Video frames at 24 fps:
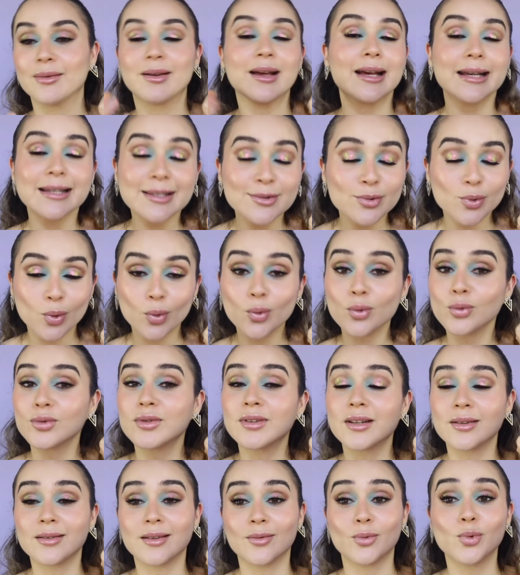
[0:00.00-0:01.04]
es
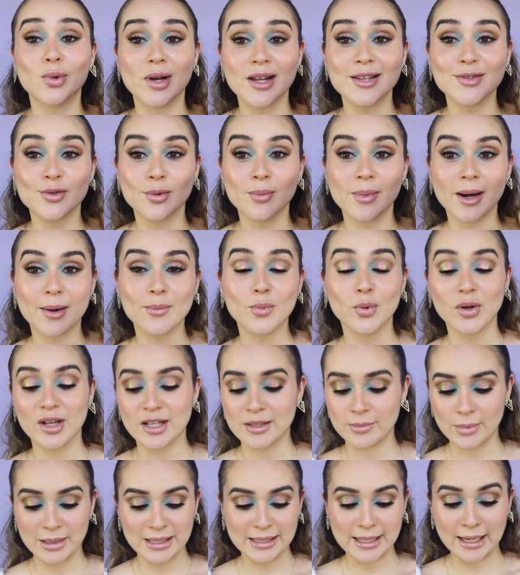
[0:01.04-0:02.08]
una sombra muy
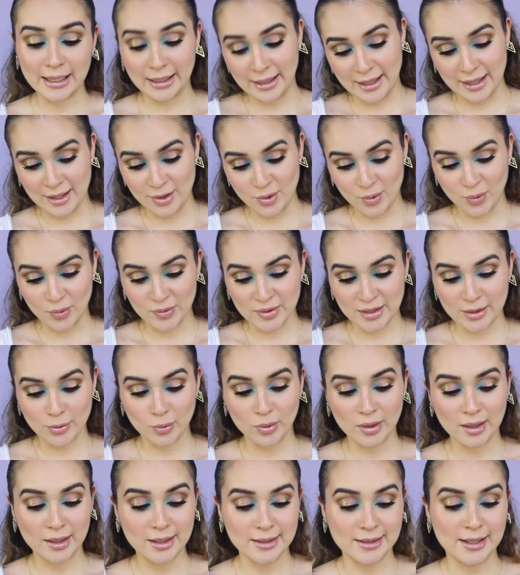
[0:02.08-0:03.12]
especial que yo sí
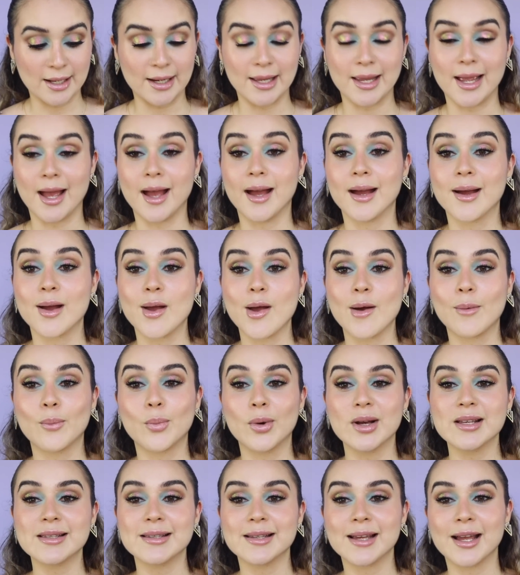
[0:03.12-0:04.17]
utilizaría
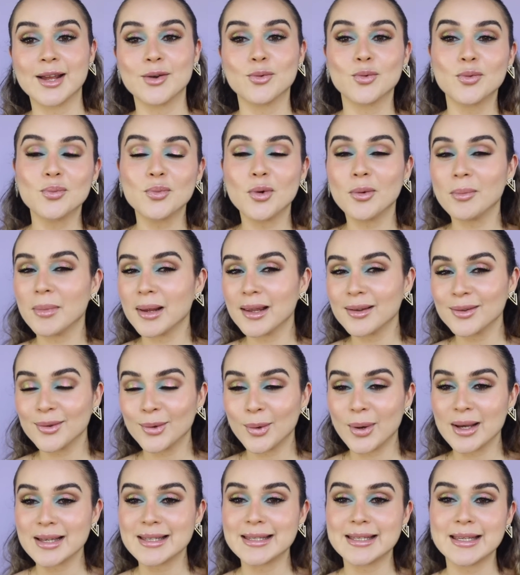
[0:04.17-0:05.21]
pues en un
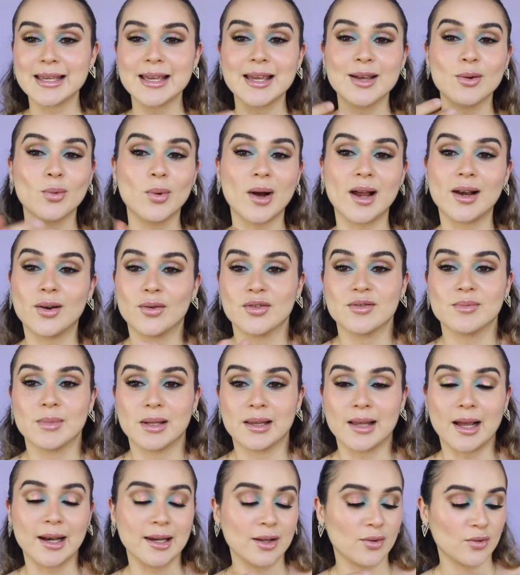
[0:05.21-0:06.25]
momento así igual los
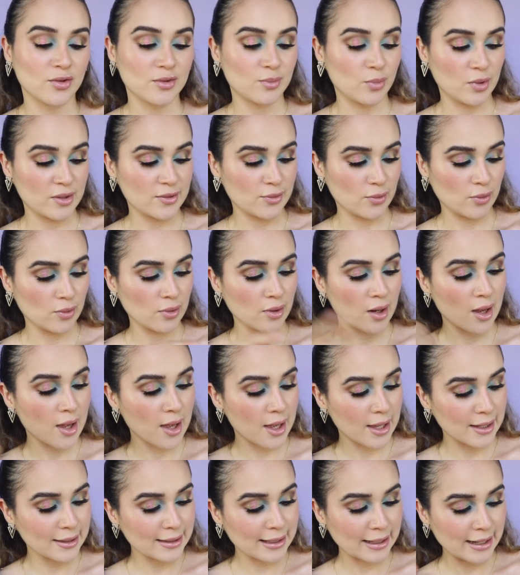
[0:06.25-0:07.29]
metálicos pues son
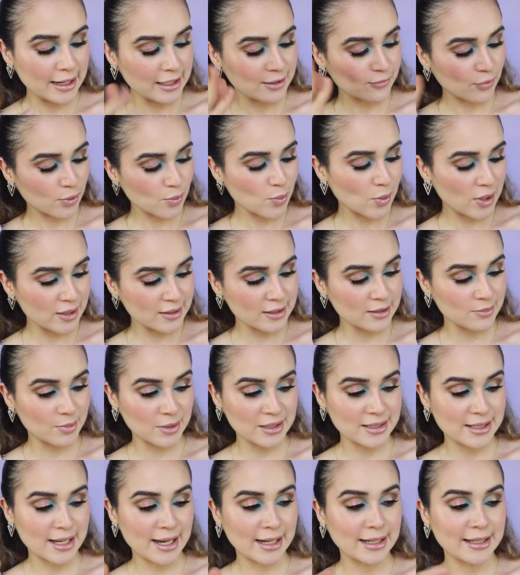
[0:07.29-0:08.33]
de las fórmulas
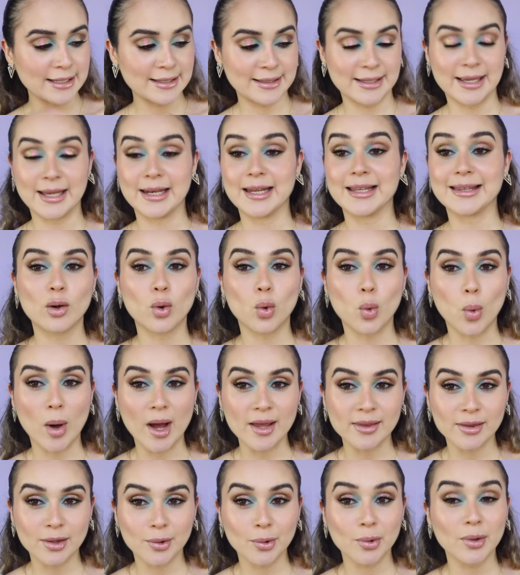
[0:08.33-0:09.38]
especiales tienen
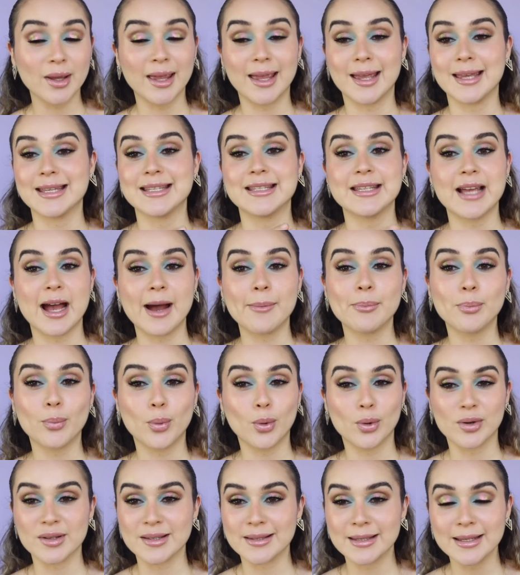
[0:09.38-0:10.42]
cuatro que ya
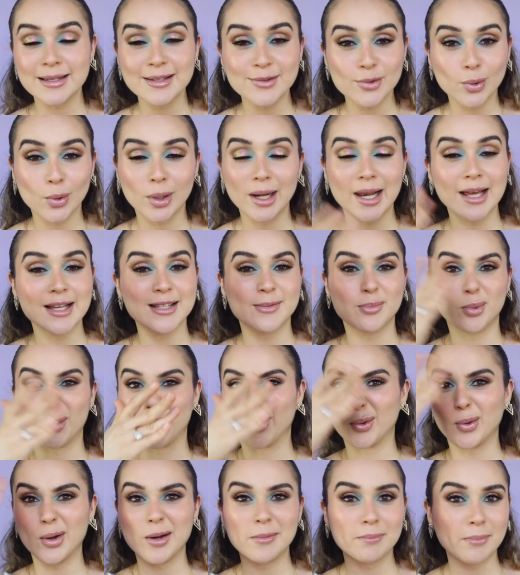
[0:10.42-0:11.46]
por sí solas por
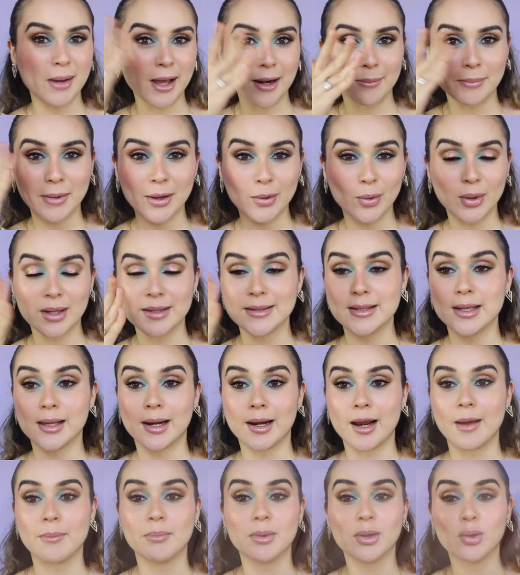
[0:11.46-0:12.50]
todo el párpado así
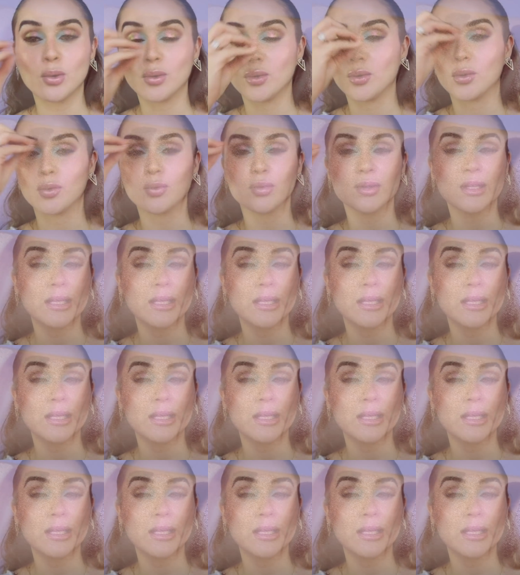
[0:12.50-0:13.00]
rápido con un